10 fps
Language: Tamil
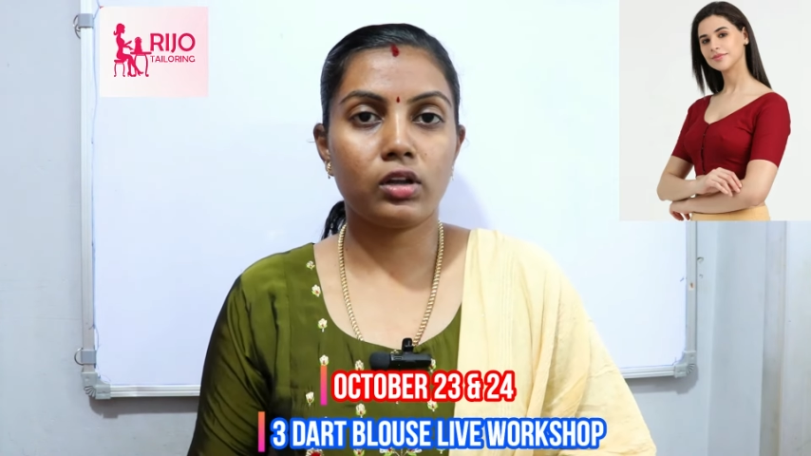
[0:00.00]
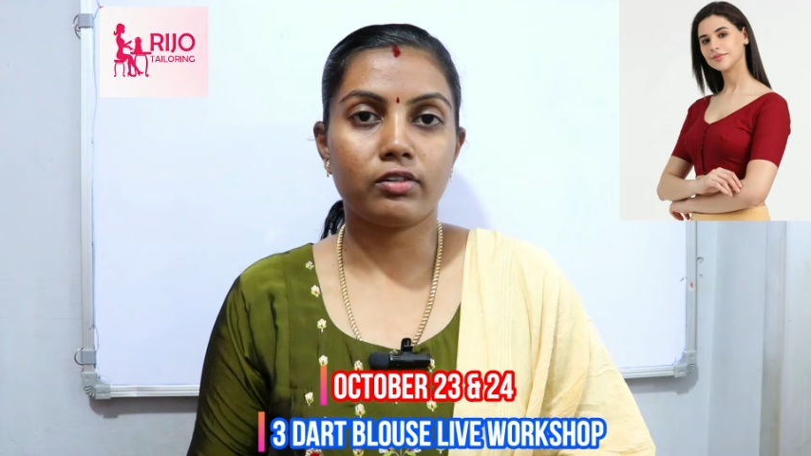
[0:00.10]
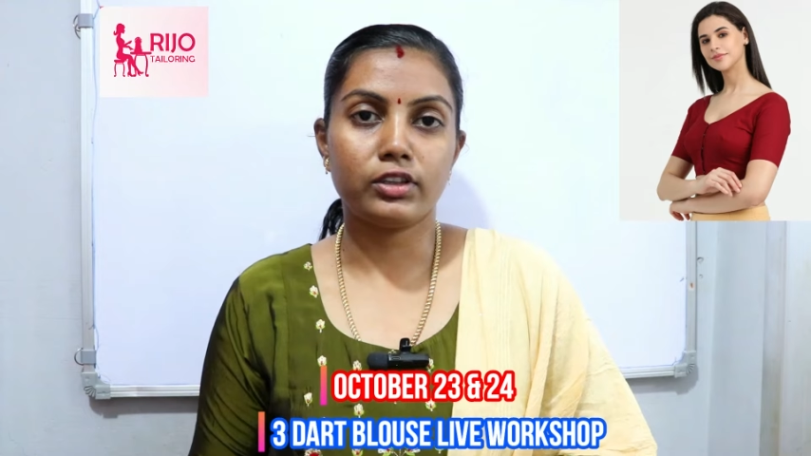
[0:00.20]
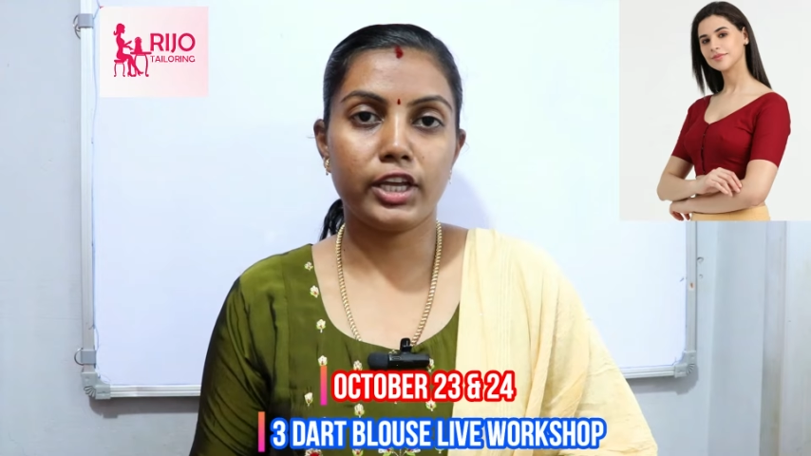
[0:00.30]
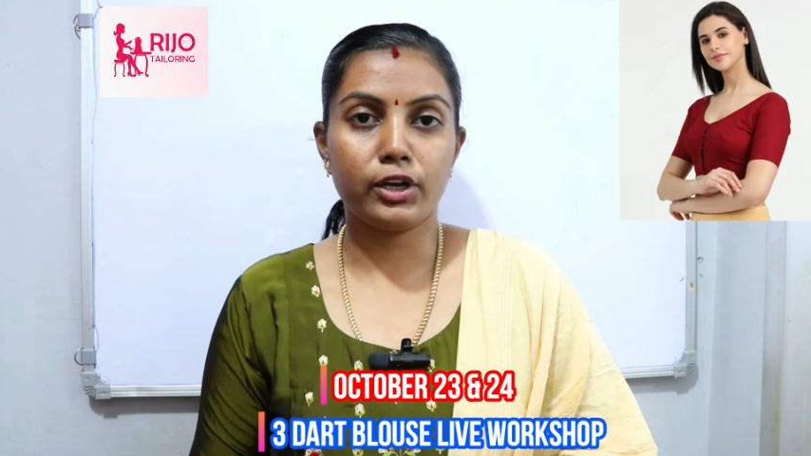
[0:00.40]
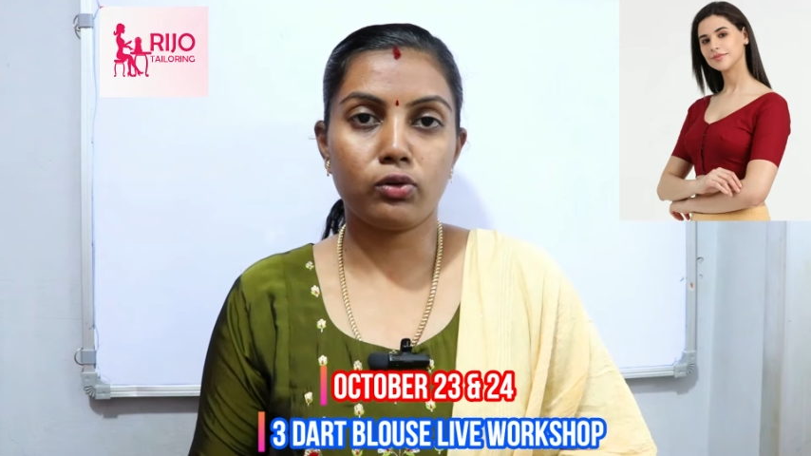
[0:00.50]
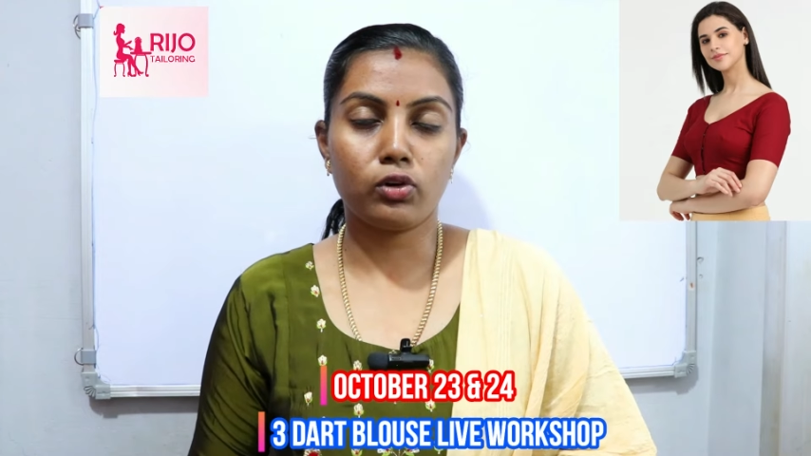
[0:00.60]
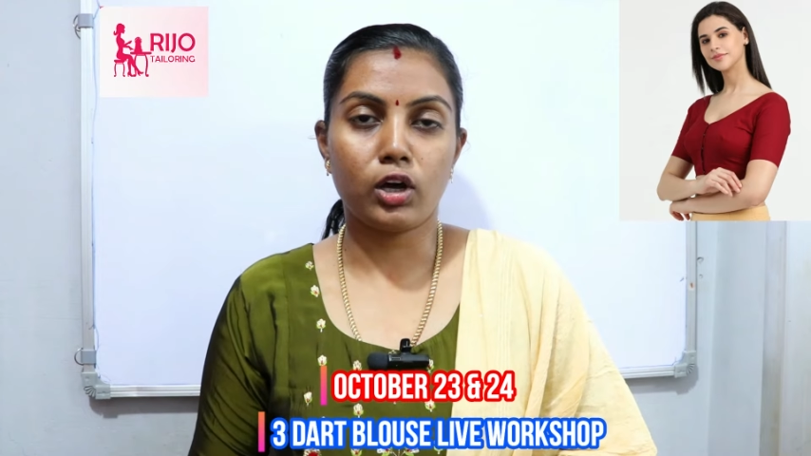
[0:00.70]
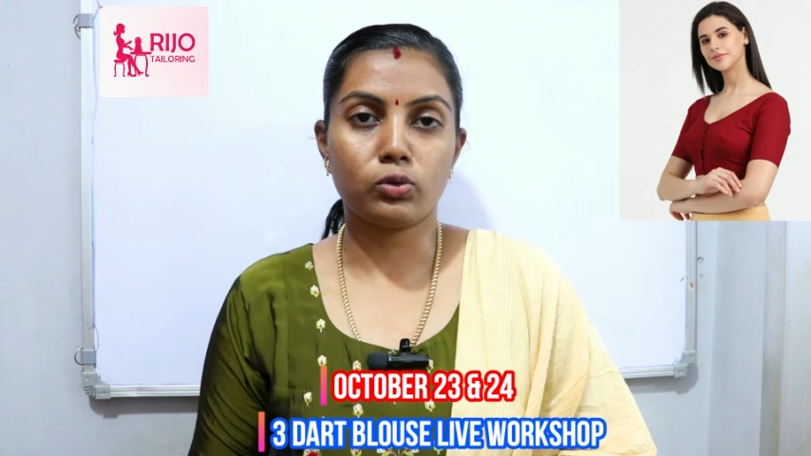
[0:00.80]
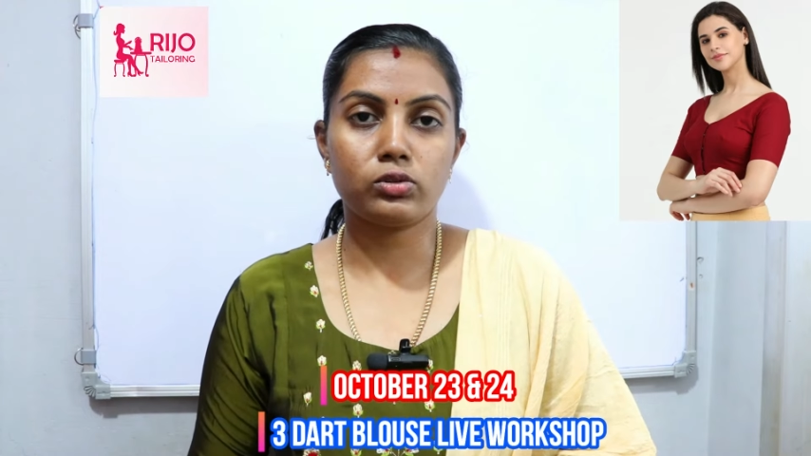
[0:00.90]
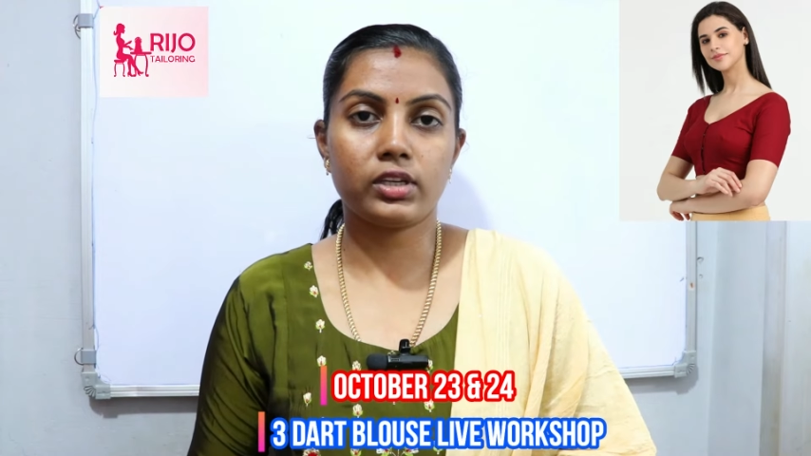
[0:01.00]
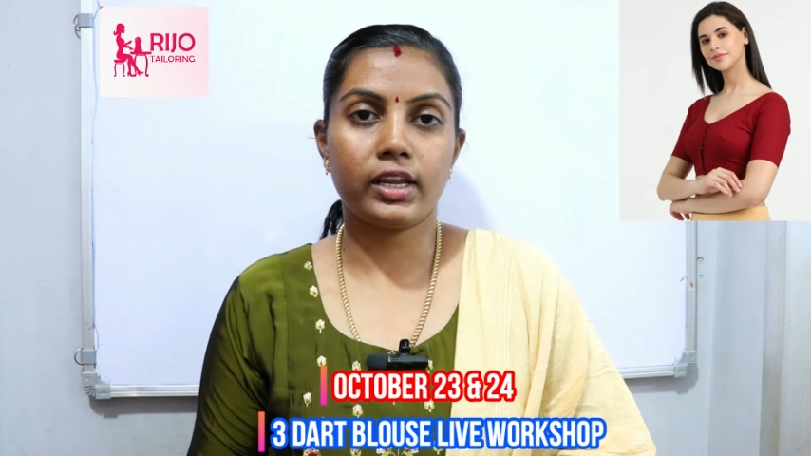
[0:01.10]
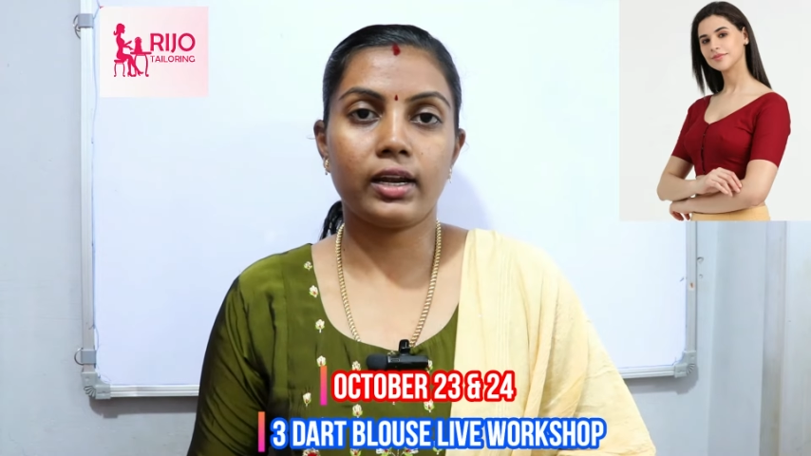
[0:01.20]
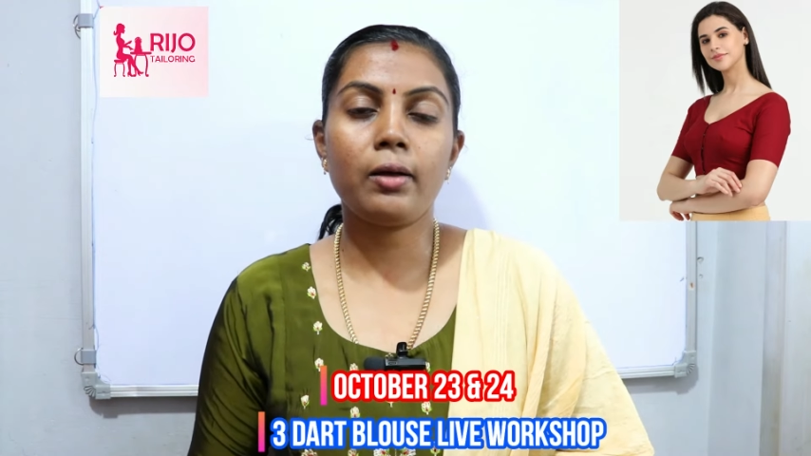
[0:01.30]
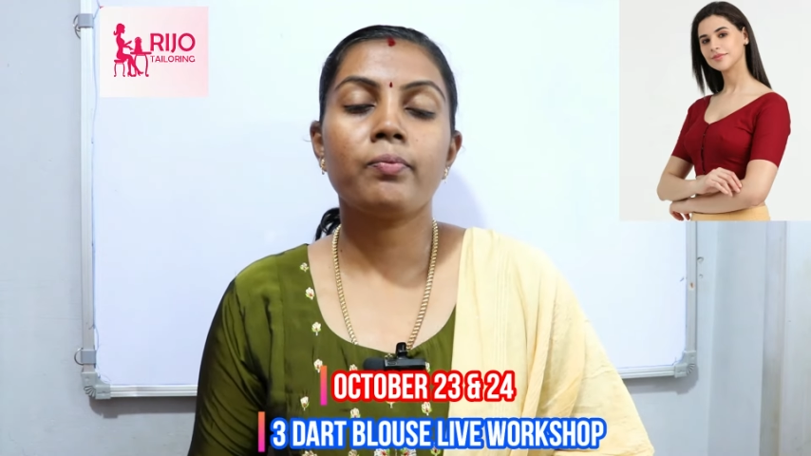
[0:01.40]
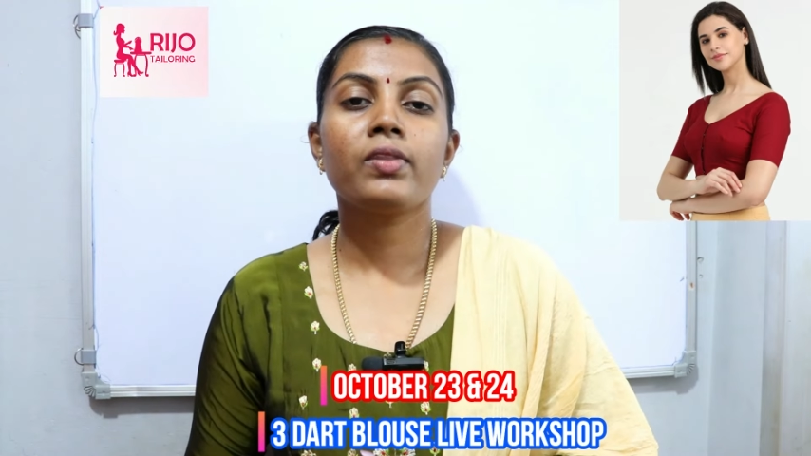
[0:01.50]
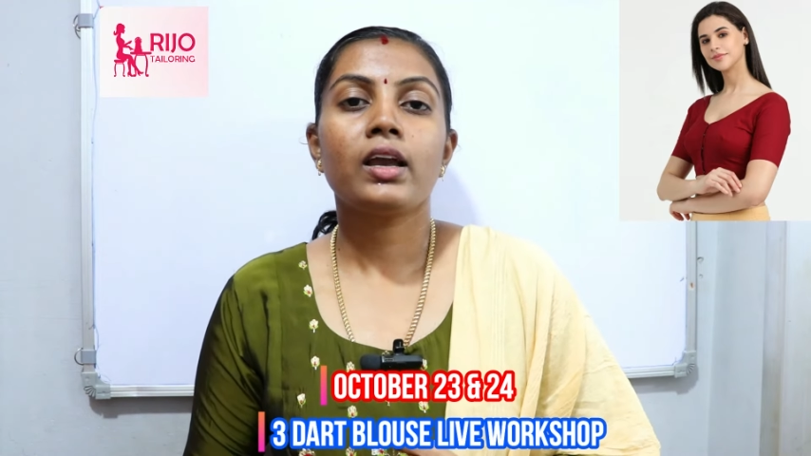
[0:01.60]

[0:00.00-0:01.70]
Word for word: உங்களுக்கு வந்து இன்க்ளூட் ஆகும் சரிங்களா